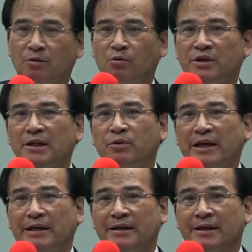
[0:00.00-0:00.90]
我认
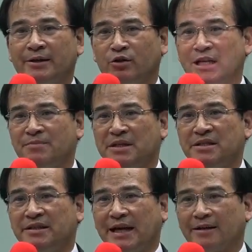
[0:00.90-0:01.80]
为留在民
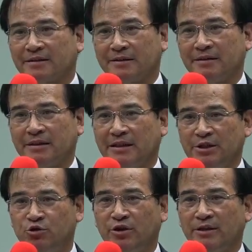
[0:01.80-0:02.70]
进党
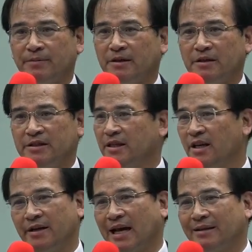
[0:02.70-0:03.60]
的确已经
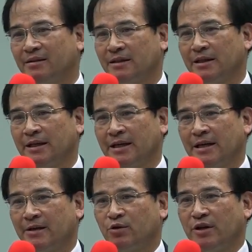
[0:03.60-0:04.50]
很难
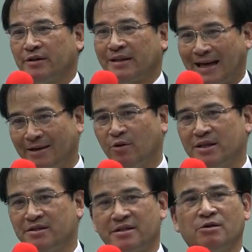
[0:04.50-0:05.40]
对台
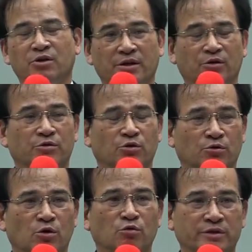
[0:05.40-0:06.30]
湾社会有
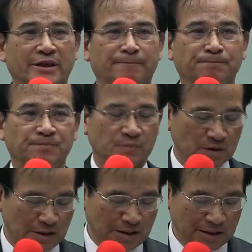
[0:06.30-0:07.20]
所贡献。
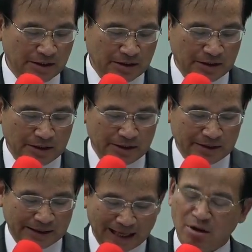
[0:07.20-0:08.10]

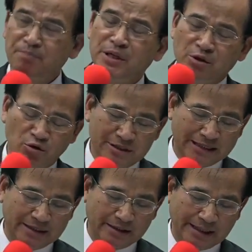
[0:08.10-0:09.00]
台湾不能够
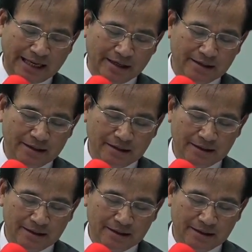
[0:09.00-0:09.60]
再等待。